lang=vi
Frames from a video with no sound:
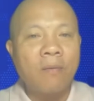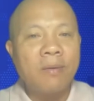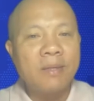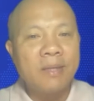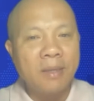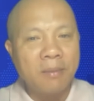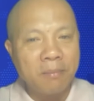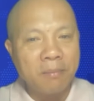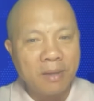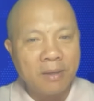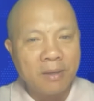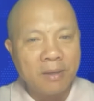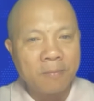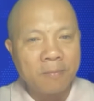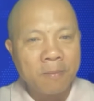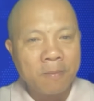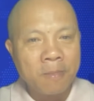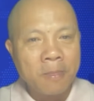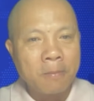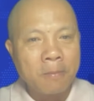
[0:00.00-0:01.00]
với chính mình.
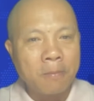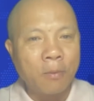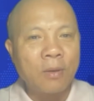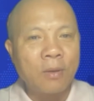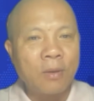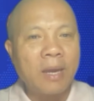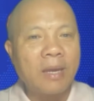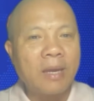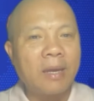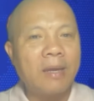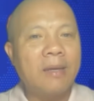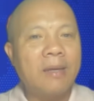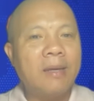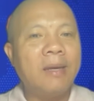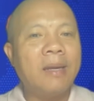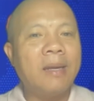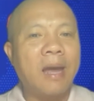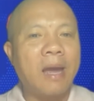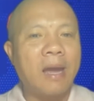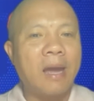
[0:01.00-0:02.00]
Mỗi ngày hãy
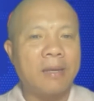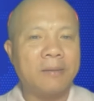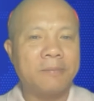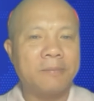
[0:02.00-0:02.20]
ghi lại.